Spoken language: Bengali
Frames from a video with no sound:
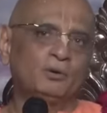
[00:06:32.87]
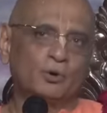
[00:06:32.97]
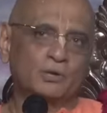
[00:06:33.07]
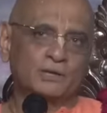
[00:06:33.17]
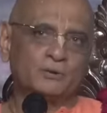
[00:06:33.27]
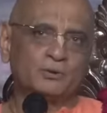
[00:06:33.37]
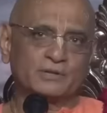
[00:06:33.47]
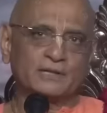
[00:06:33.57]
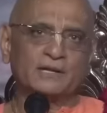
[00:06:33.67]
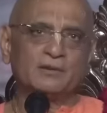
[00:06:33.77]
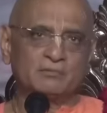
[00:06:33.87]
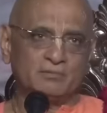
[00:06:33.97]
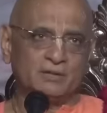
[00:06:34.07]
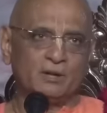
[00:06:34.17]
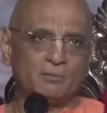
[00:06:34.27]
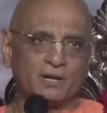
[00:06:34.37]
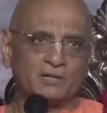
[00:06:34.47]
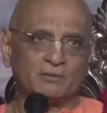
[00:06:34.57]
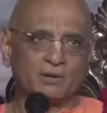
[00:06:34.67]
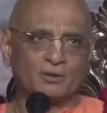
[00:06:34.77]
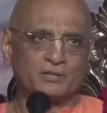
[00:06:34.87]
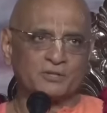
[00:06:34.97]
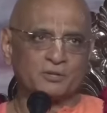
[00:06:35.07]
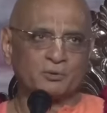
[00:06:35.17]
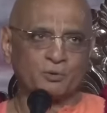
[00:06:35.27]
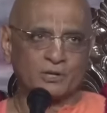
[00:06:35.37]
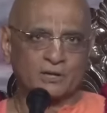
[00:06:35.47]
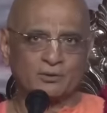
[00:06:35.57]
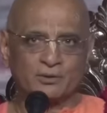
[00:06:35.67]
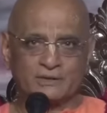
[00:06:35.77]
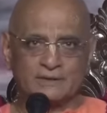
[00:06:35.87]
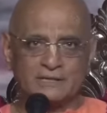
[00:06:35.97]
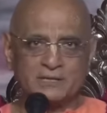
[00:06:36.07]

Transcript: ঘুরতে ঘুরতে নীলমাধবের অন্বেষণ করতে করতে